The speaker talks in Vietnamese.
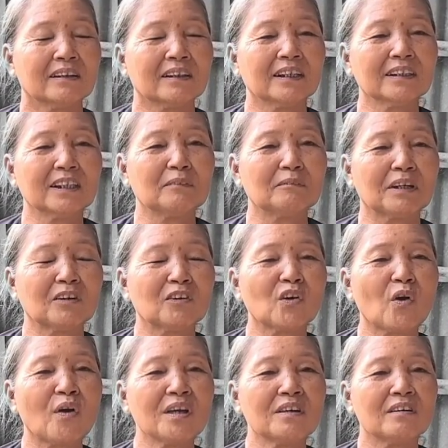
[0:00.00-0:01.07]
rồi tới chừng mà
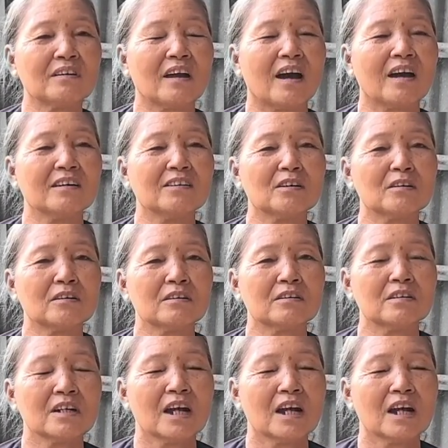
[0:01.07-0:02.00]
nó đói nó lợ, nó